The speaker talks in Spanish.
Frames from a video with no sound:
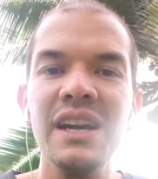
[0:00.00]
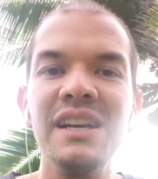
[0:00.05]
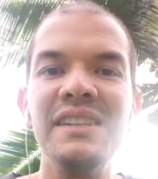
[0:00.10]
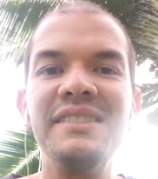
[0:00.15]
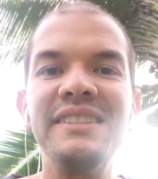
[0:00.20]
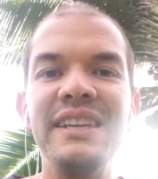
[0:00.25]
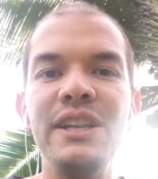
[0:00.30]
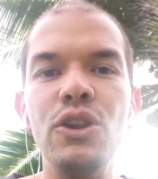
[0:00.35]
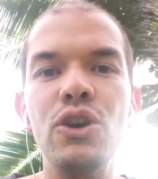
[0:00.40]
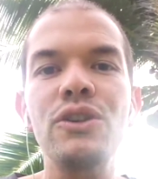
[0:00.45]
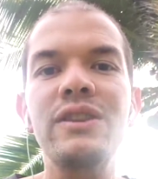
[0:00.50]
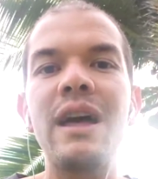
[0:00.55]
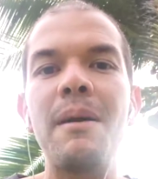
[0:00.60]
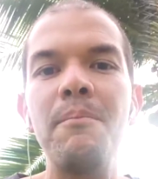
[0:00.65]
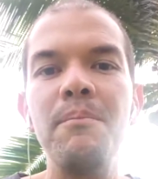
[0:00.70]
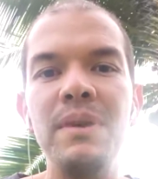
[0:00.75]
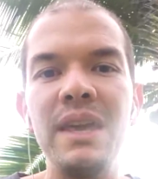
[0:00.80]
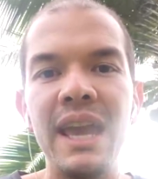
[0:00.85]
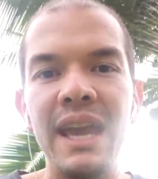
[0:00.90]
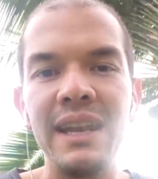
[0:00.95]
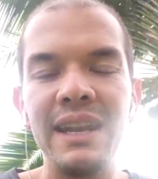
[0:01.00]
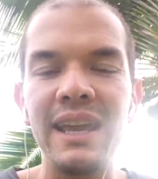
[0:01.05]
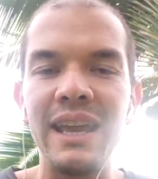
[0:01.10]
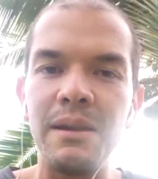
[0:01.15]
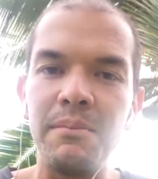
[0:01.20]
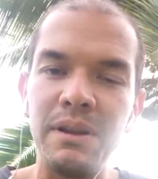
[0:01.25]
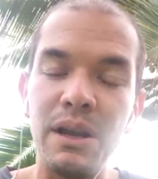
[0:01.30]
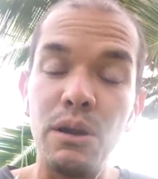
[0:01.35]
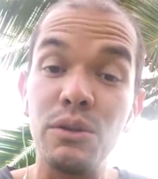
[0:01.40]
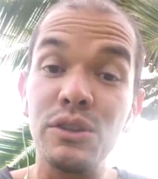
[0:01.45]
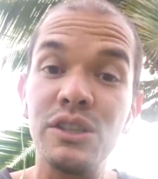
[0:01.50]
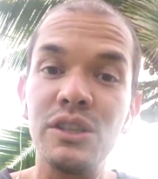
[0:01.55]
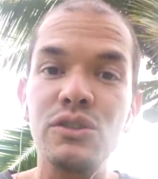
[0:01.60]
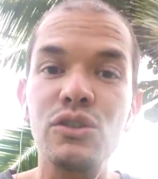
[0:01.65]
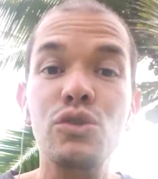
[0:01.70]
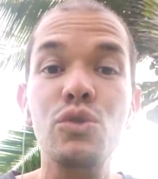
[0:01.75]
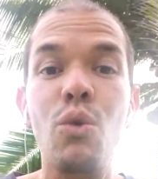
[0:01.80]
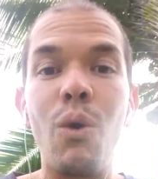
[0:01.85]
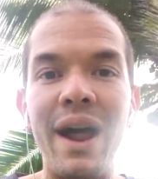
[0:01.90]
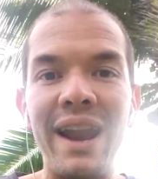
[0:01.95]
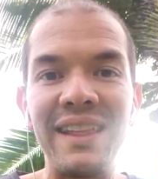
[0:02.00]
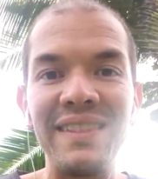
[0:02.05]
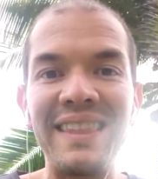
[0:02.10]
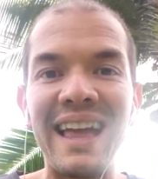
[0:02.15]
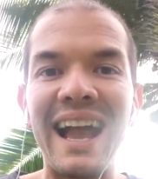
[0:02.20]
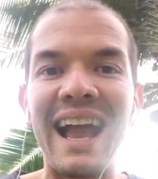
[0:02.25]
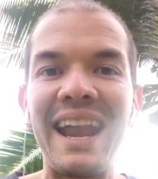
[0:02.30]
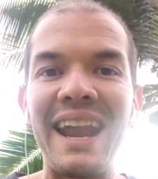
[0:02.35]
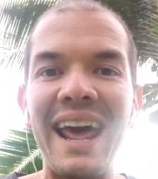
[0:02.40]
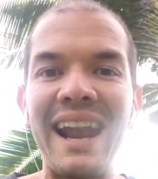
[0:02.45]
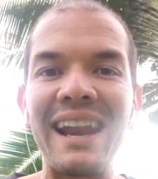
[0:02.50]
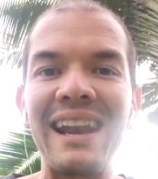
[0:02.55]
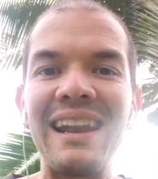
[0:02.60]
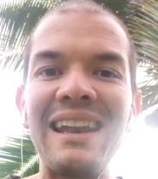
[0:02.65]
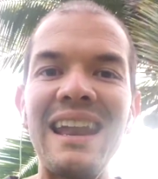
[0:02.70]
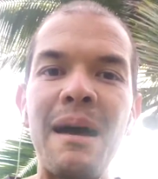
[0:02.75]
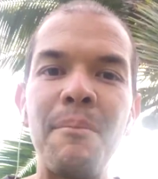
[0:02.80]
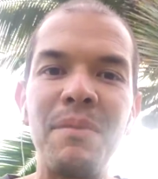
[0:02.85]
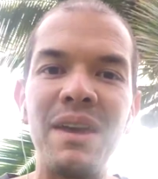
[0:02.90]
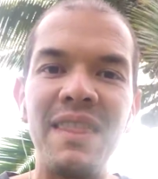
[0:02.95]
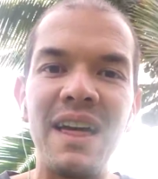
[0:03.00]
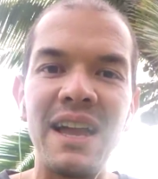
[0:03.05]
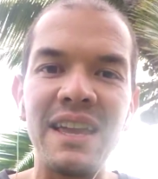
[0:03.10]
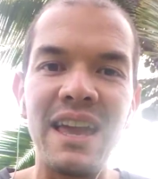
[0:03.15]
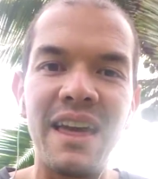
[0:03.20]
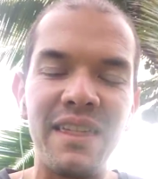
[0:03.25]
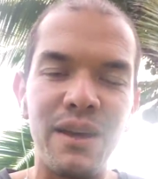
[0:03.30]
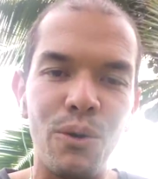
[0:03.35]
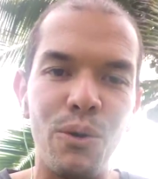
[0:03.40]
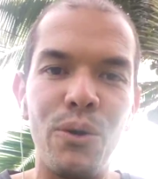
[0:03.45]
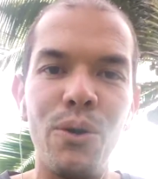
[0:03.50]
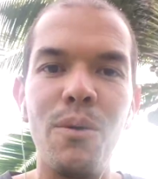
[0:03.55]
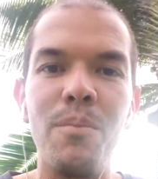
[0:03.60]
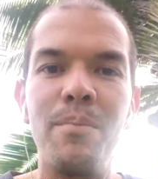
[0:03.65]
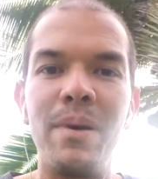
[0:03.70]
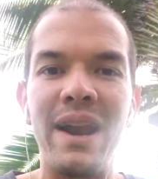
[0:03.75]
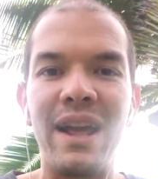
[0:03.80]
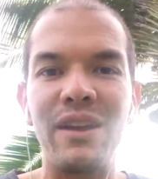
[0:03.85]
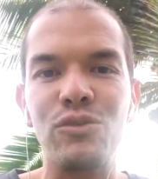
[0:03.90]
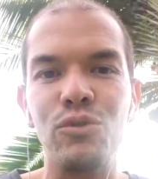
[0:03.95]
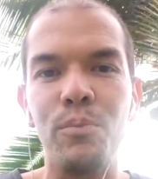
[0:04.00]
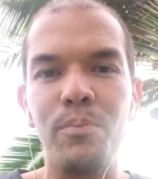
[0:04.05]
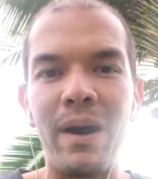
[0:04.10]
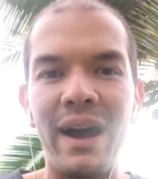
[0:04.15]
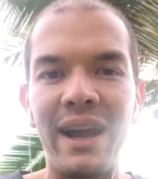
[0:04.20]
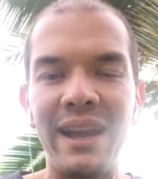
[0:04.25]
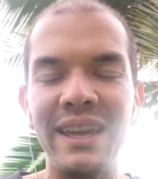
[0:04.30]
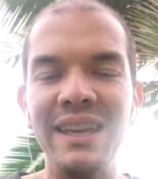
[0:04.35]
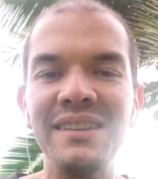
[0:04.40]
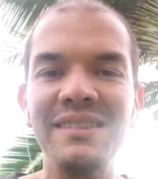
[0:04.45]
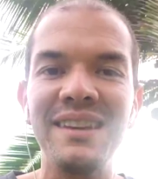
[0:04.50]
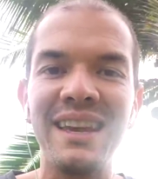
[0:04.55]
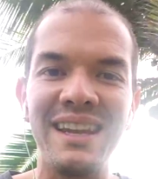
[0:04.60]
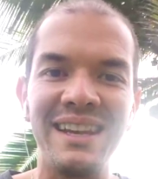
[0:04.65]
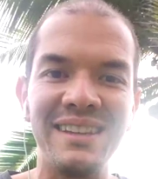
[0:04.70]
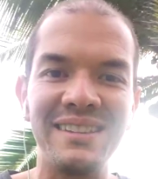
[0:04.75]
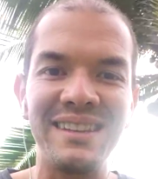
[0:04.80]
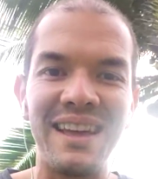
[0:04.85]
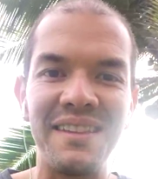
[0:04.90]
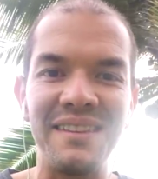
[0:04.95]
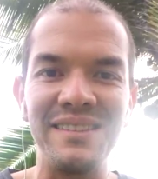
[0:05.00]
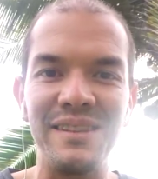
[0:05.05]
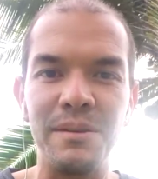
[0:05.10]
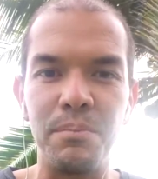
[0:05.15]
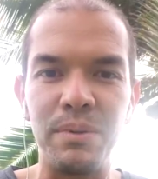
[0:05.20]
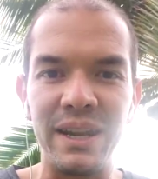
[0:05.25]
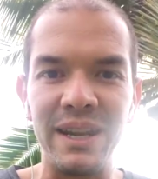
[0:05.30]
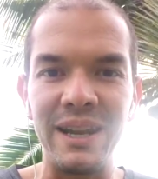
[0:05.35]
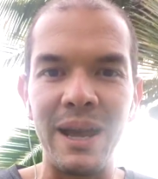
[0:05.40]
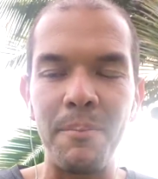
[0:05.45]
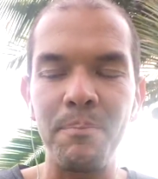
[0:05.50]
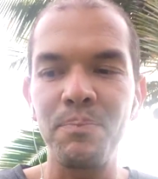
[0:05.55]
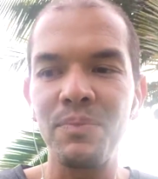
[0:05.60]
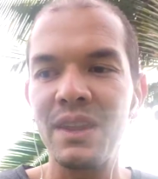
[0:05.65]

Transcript: sino también en 1940 ganar la medalla de oro para su país en esta disciplina.